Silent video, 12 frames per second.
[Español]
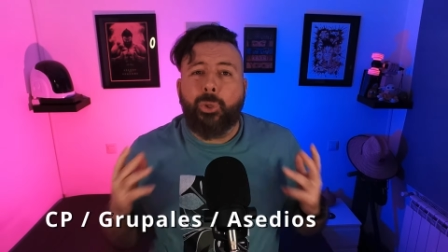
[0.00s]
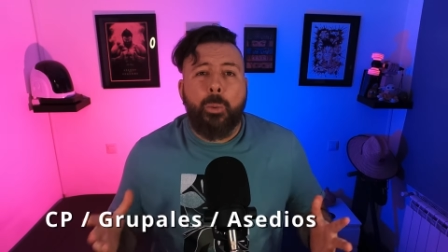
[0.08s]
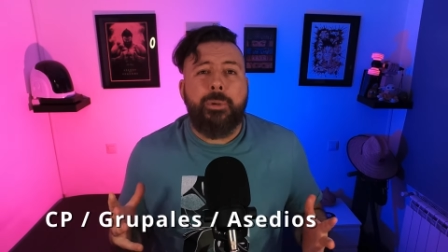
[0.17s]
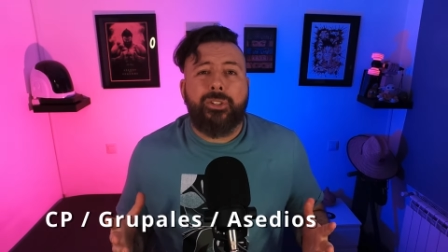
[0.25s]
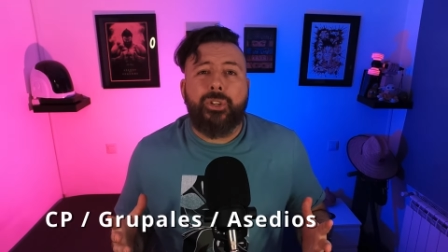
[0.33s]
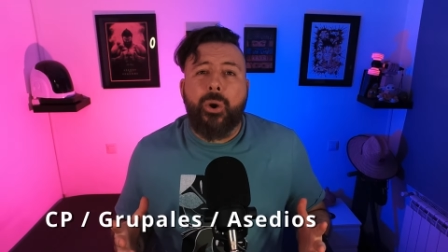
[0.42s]
Tu
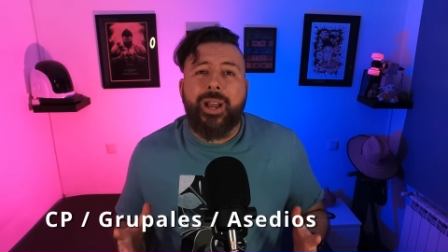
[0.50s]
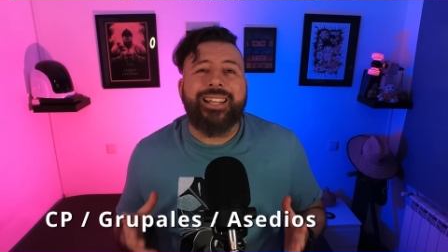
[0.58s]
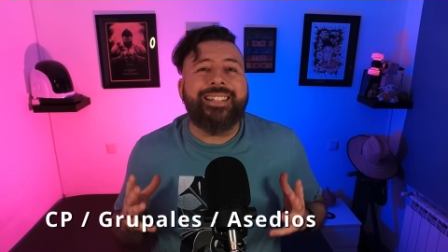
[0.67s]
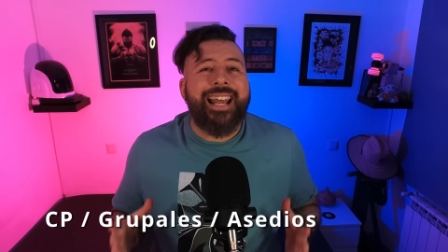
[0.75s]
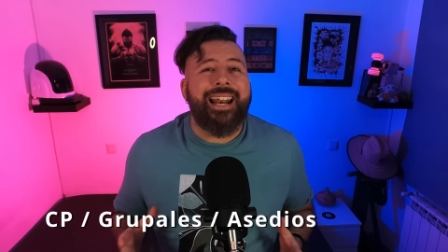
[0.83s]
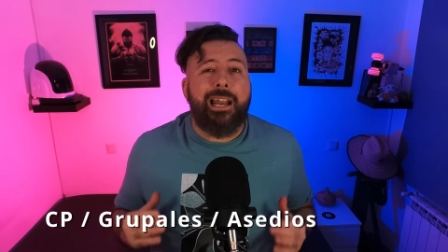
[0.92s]
misión es
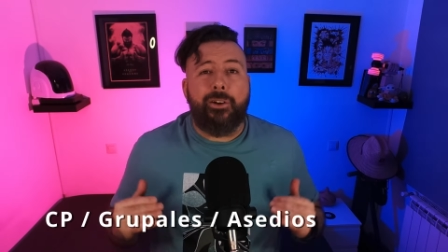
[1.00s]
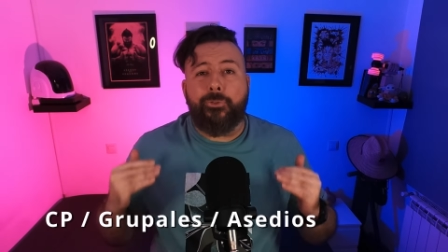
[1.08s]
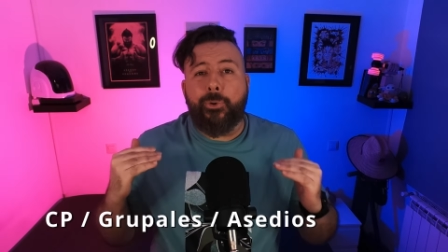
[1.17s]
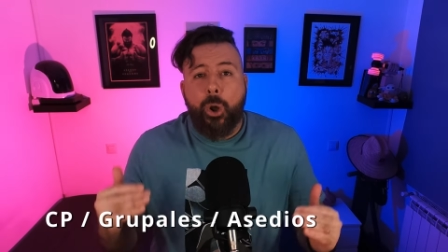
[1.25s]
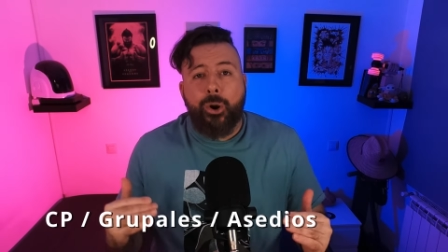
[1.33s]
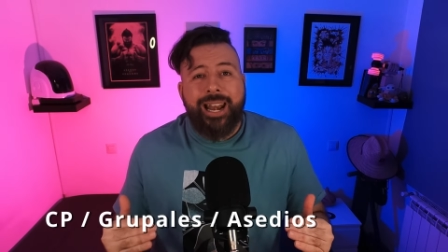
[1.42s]
ser la
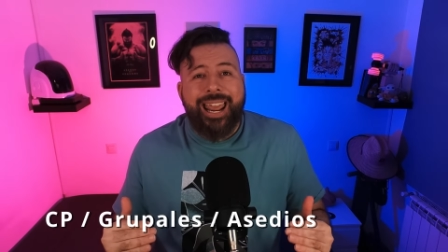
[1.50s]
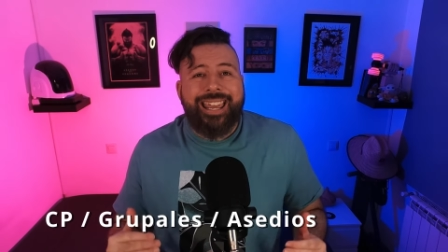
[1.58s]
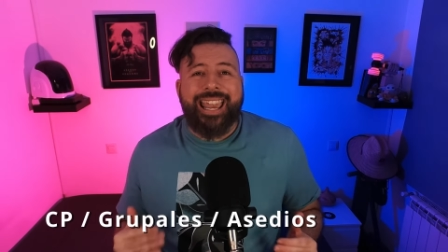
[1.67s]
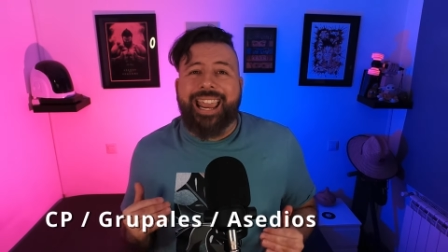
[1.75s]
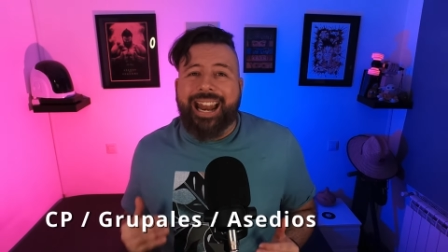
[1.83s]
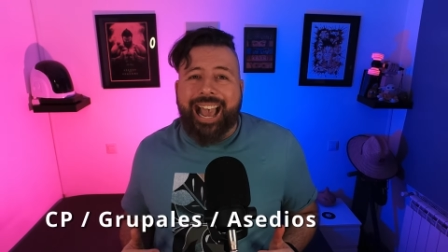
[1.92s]
frontline
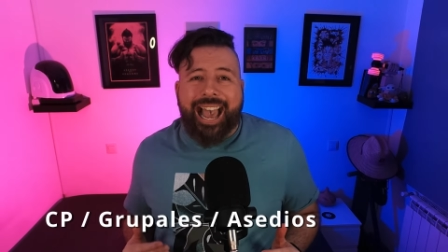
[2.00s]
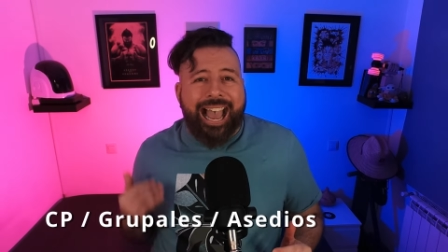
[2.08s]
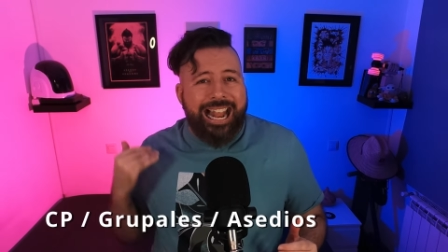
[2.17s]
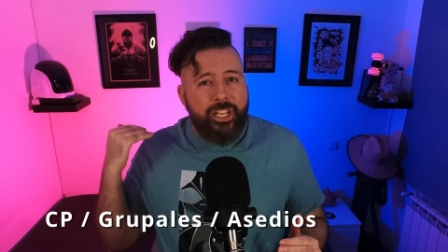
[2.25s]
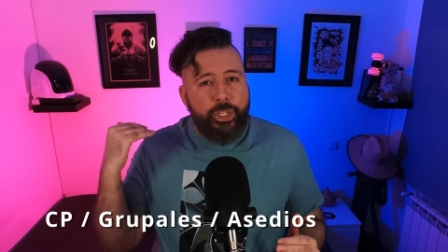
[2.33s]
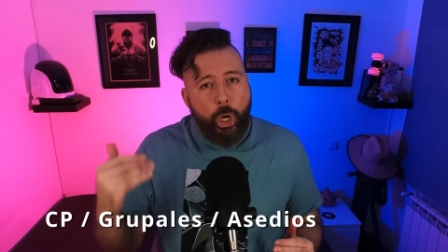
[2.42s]
que irá
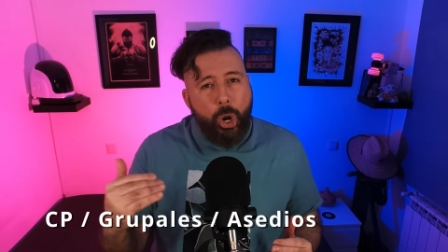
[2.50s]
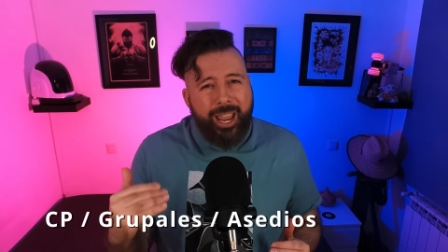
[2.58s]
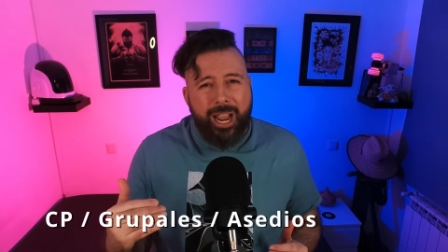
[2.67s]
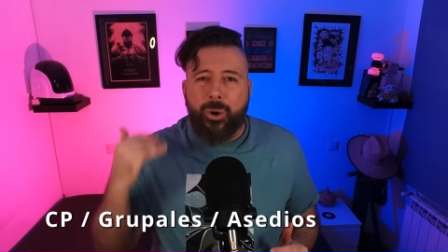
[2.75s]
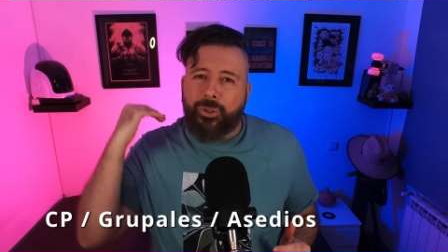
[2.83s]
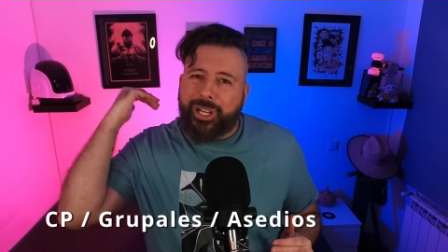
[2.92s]
al
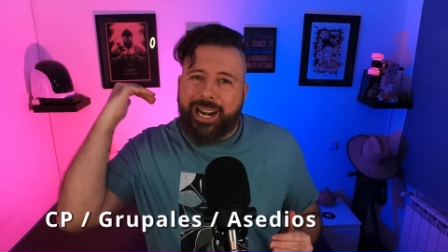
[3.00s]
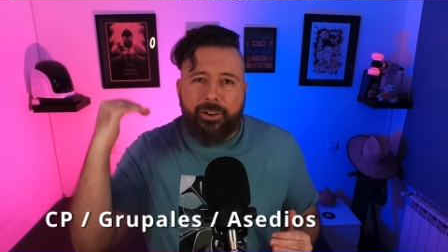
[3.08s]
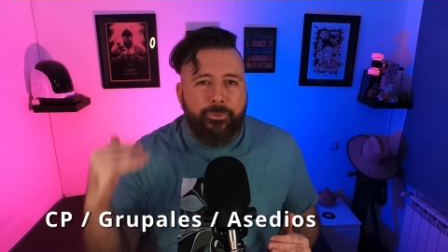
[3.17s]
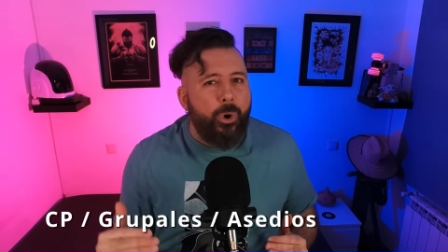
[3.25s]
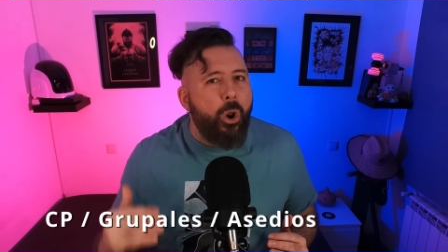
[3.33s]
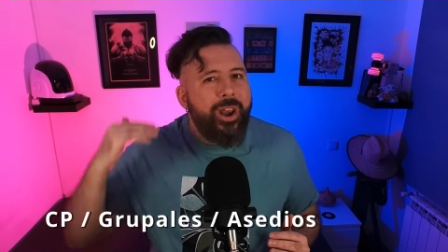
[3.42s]
choque contra la
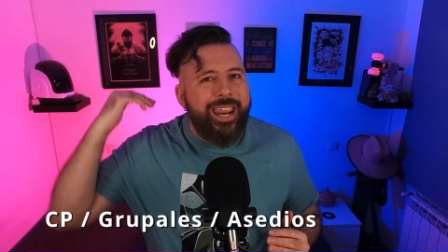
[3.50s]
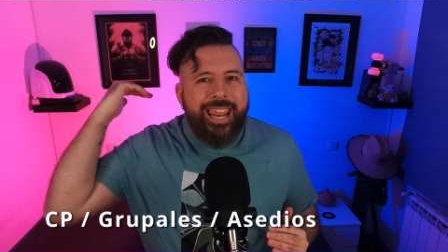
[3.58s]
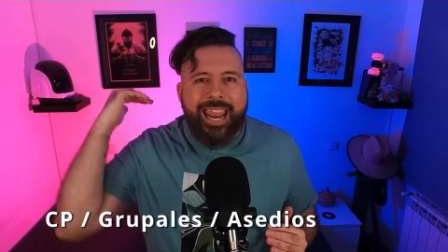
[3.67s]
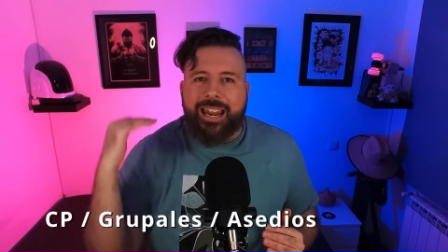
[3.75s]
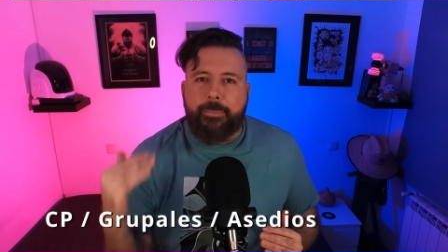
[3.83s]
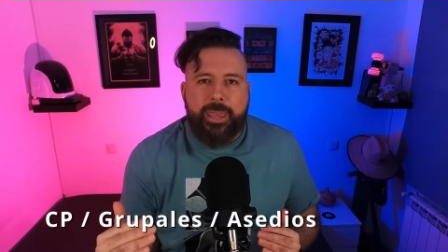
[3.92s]
frontline
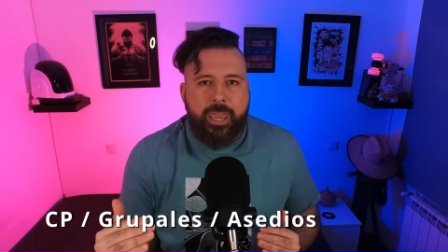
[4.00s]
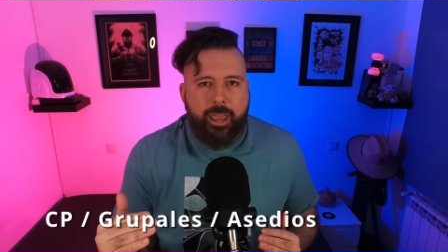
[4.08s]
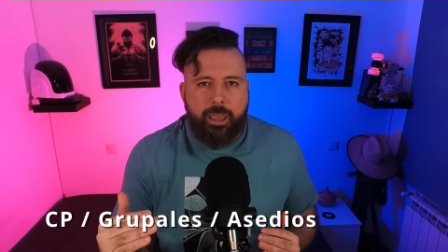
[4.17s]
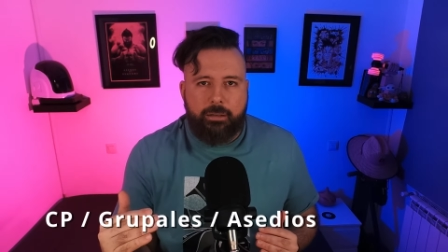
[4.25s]
enemiga.